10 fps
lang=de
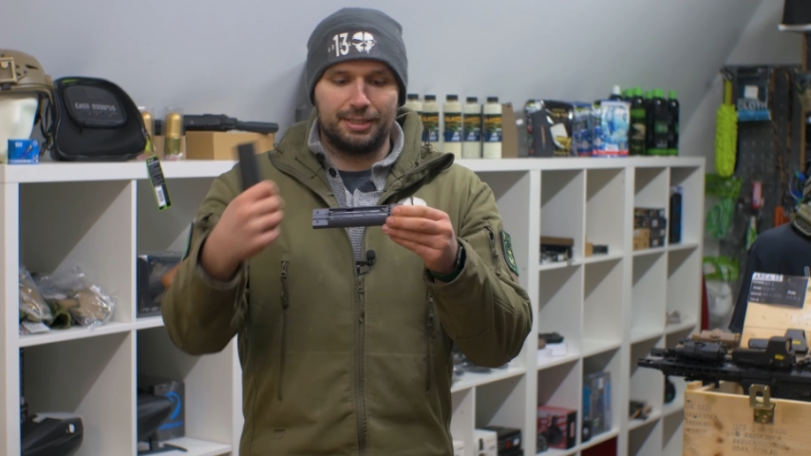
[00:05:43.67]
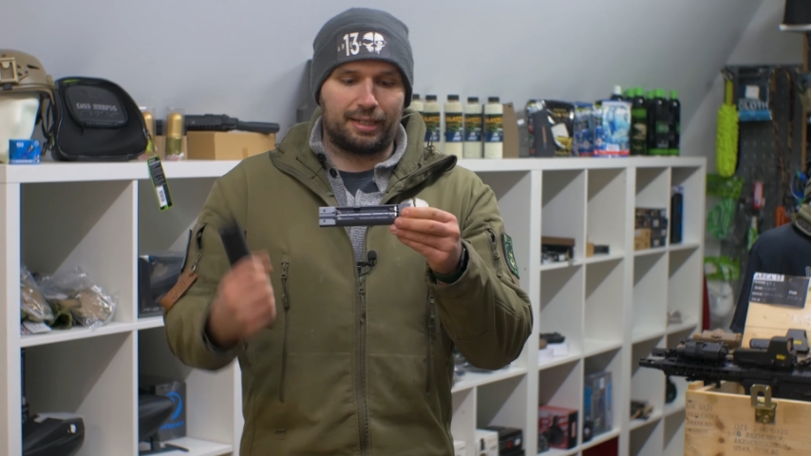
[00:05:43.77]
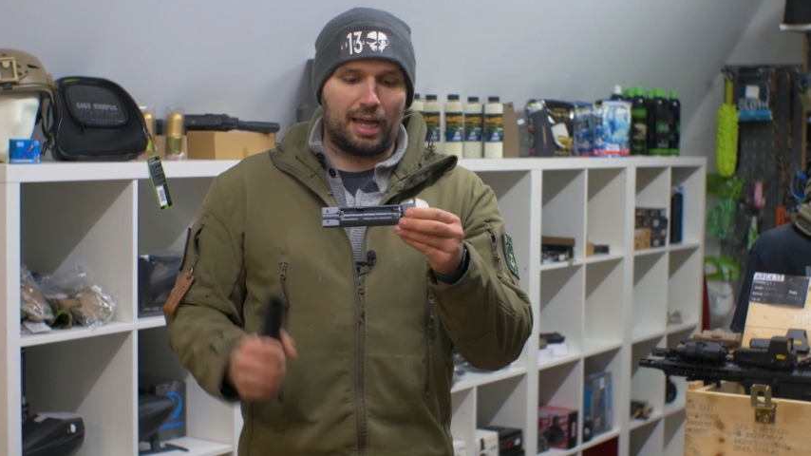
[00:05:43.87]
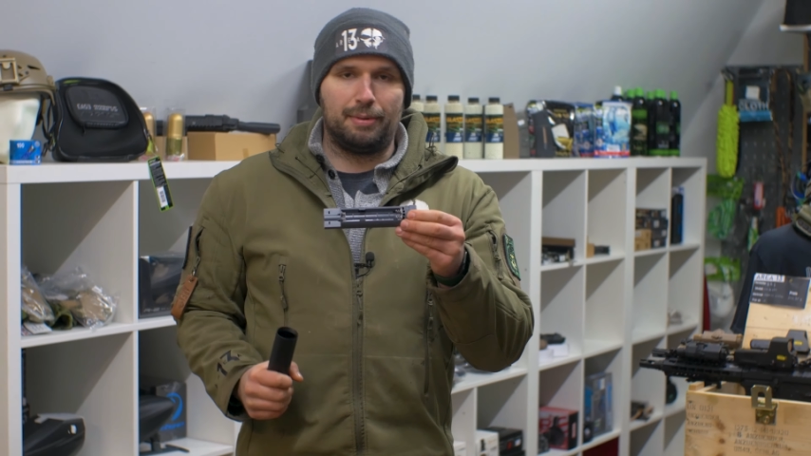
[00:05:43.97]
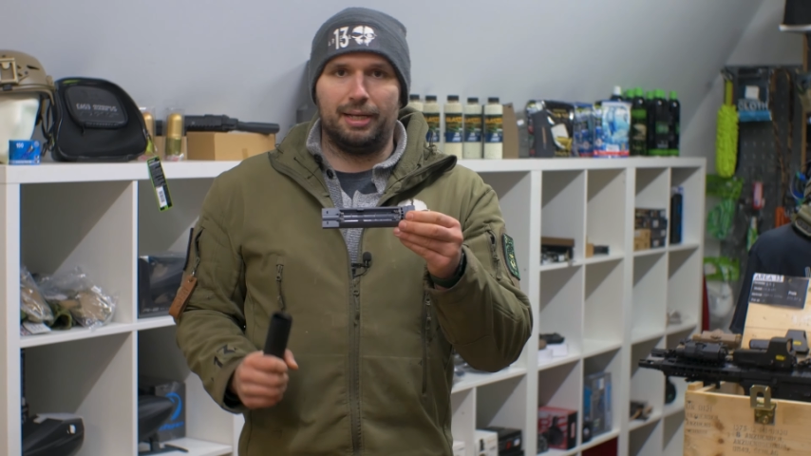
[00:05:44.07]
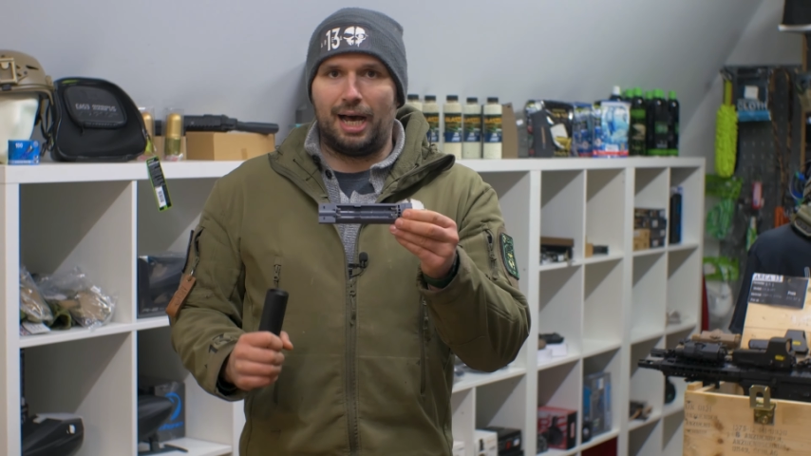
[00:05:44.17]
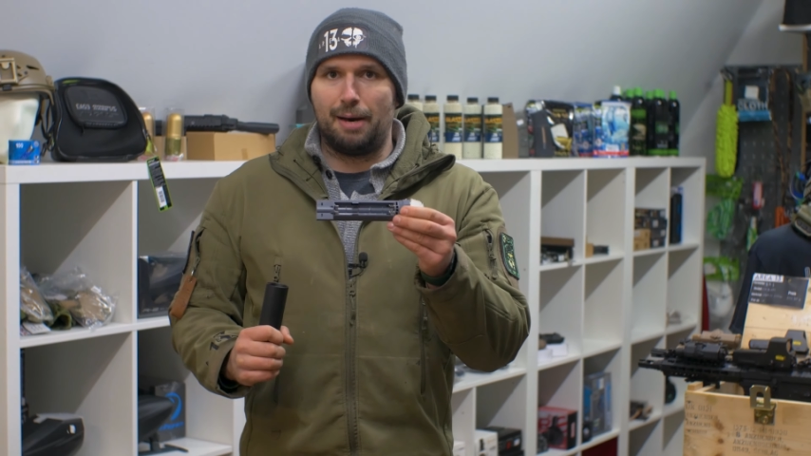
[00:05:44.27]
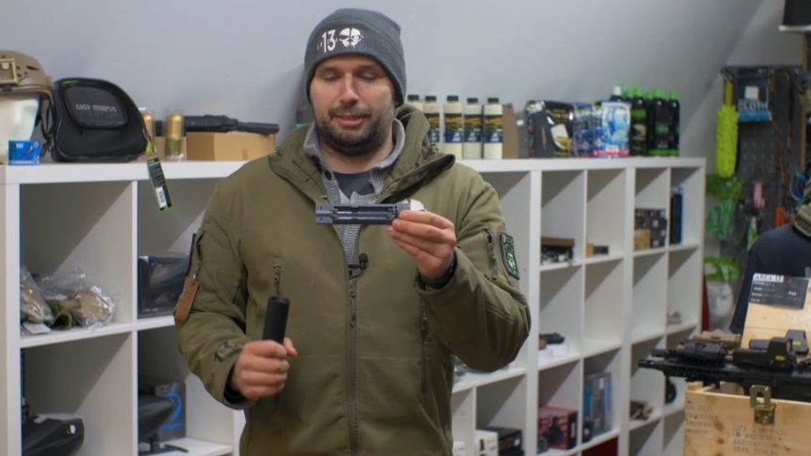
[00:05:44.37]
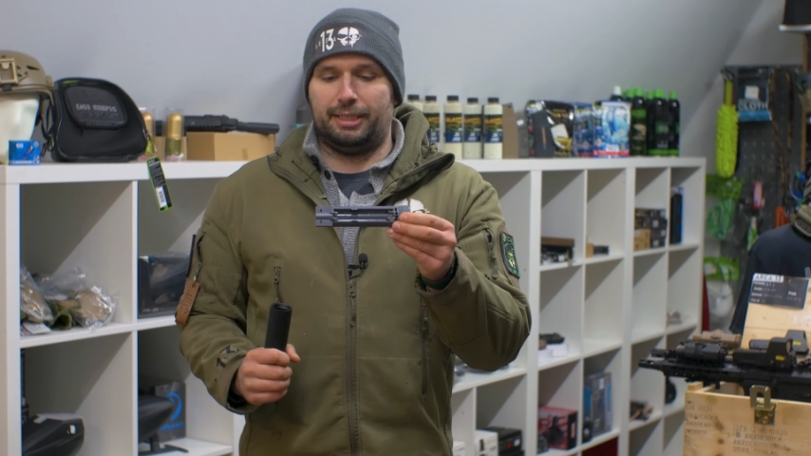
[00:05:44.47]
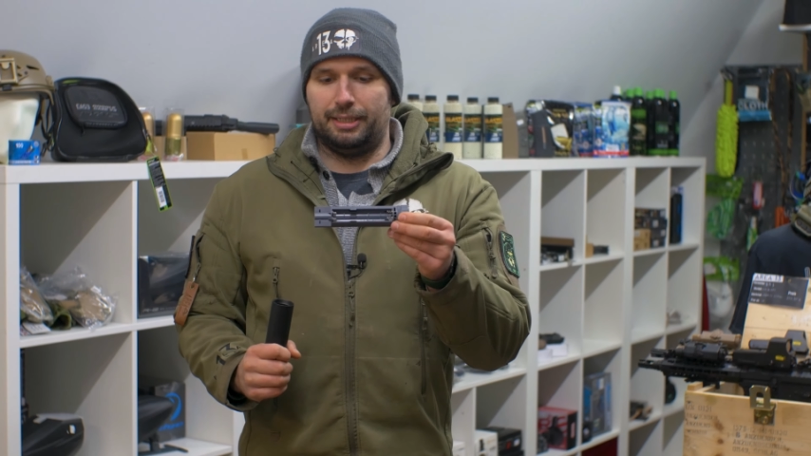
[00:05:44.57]
dreimal
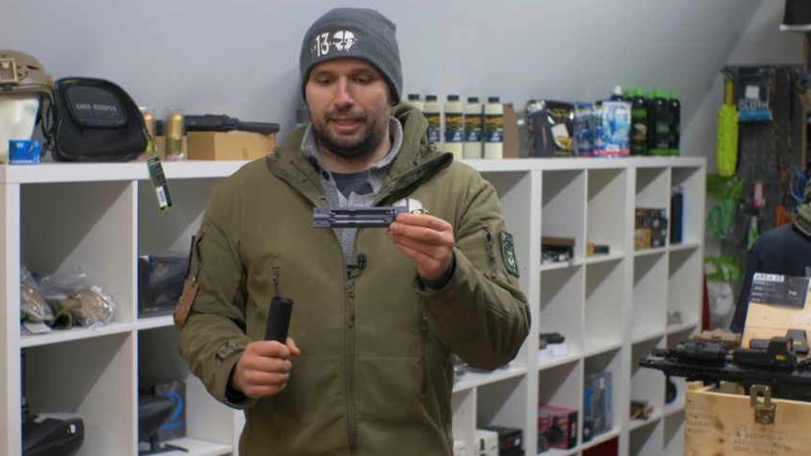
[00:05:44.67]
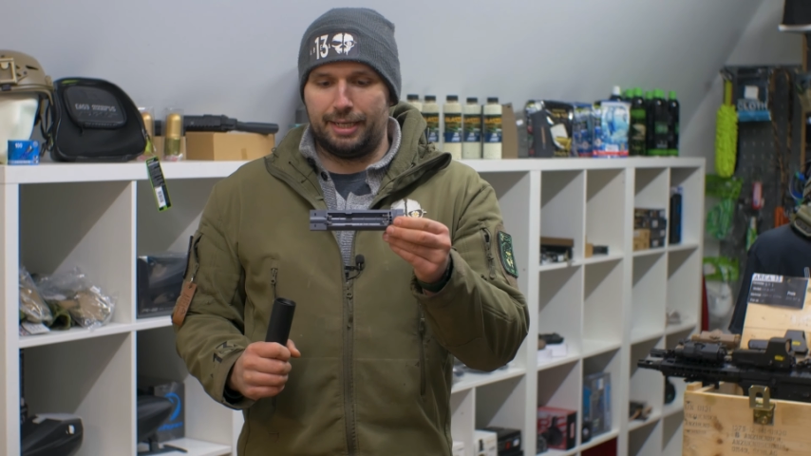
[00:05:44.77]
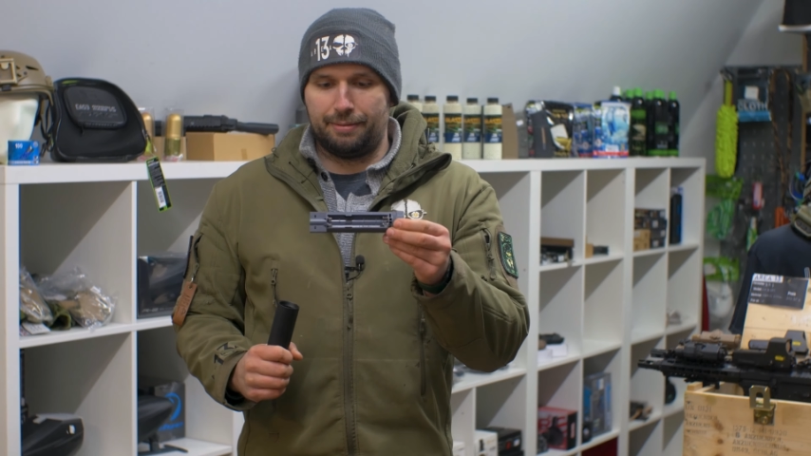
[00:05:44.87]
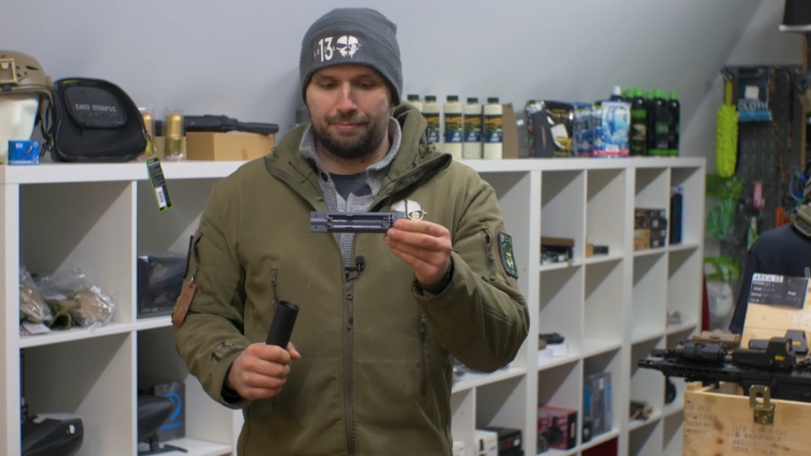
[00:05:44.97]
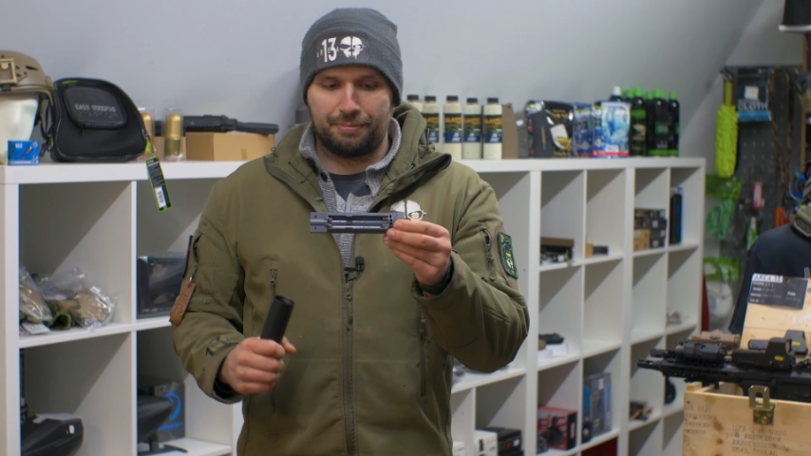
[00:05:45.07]
A-Batterien rein.